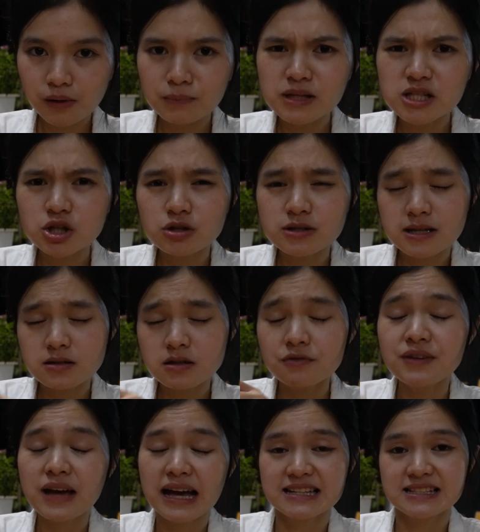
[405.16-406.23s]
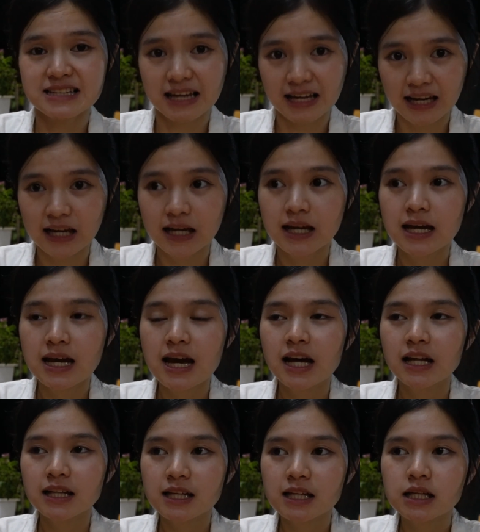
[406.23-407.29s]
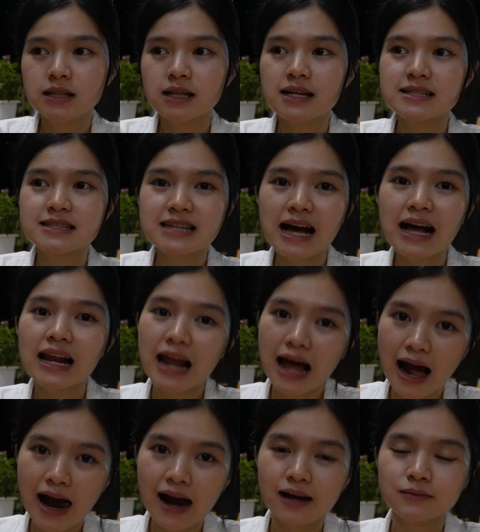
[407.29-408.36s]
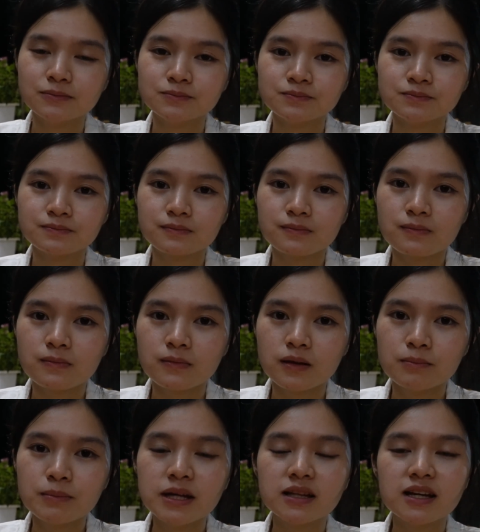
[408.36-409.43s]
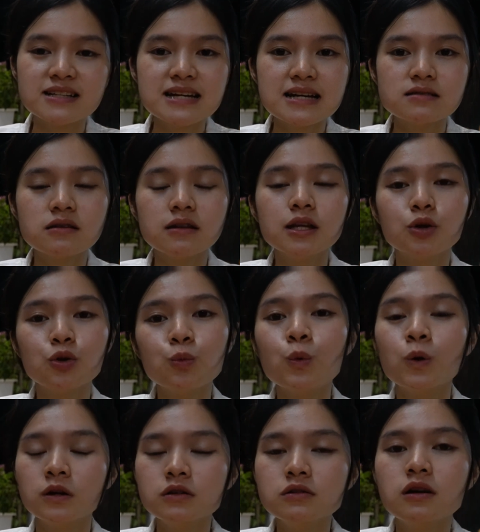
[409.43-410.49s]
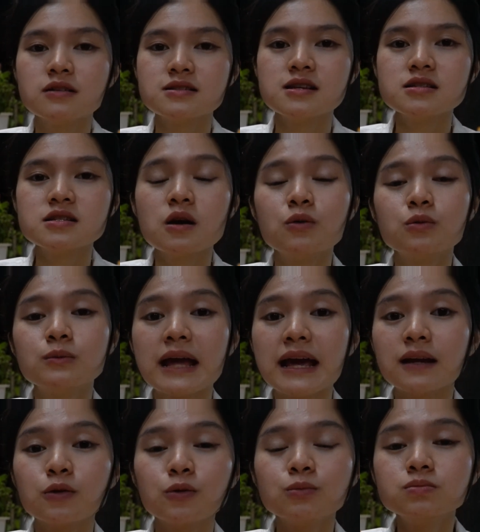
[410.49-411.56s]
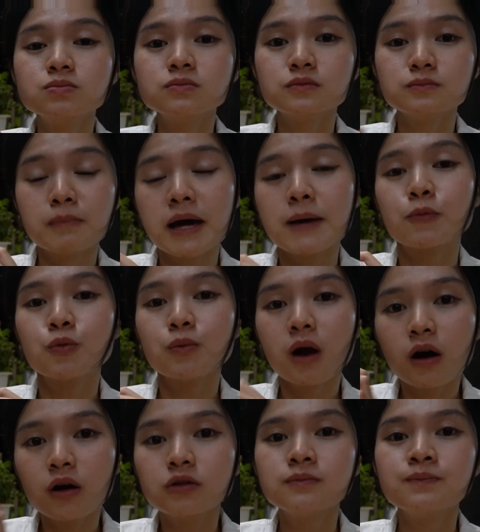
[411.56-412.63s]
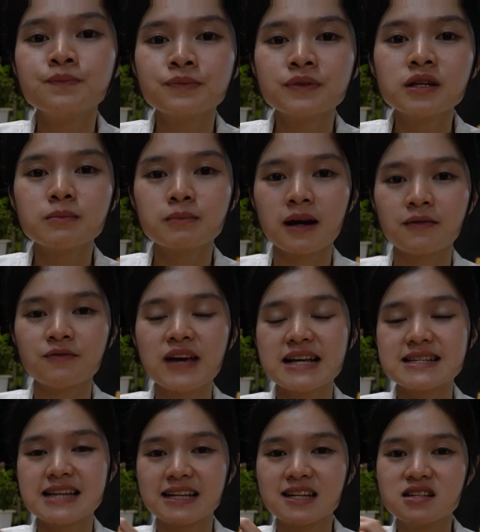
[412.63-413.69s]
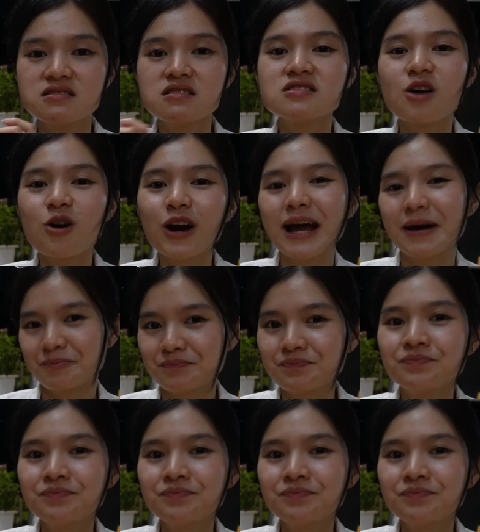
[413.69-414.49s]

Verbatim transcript: Mình chọn trà sữa vì hạt rẻ Thì thật ra là mình thấy trà sữa thì cũng uống được Trên châu đen cũng mềm cũng ngon nhưng mà bè rẻ thì chưa rõ lắm